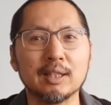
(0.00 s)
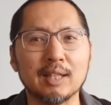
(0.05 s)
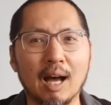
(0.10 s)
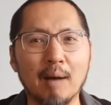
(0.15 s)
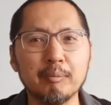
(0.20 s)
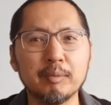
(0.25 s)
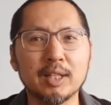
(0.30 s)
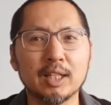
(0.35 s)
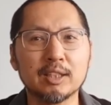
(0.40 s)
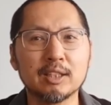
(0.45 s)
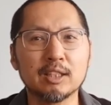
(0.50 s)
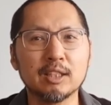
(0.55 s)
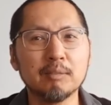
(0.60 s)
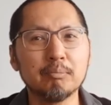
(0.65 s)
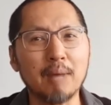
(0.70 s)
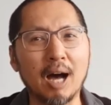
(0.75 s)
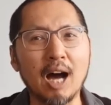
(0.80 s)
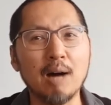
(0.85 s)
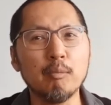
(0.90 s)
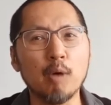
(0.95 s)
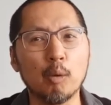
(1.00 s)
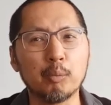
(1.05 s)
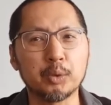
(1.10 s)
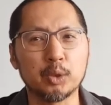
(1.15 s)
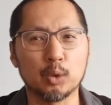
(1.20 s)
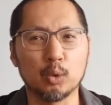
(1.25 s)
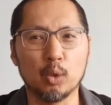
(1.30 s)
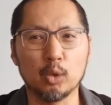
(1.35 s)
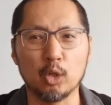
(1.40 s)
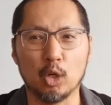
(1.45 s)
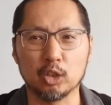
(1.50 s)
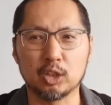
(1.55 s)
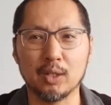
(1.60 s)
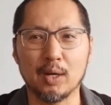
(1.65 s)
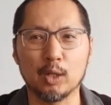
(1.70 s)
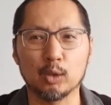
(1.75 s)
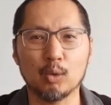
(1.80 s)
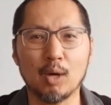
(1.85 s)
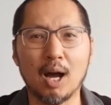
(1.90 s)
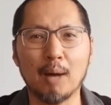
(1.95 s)
남자들은 마음 없이도
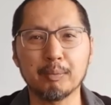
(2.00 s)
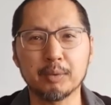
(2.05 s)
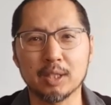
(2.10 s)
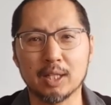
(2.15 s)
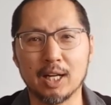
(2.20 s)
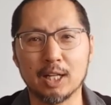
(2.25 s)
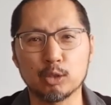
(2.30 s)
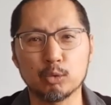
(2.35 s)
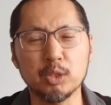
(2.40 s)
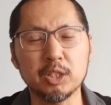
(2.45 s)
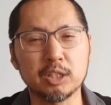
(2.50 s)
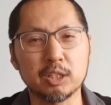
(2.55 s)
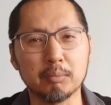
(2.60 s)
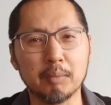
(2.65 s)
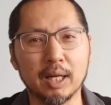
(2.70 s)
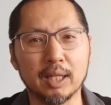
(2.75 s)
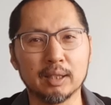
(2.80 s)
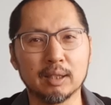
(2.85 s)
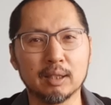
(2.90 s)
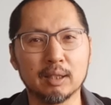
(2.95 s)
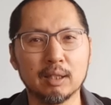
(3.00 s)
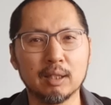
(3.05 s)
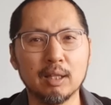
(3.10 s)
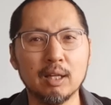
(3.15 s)
여자와도 합체를 할 수 있지만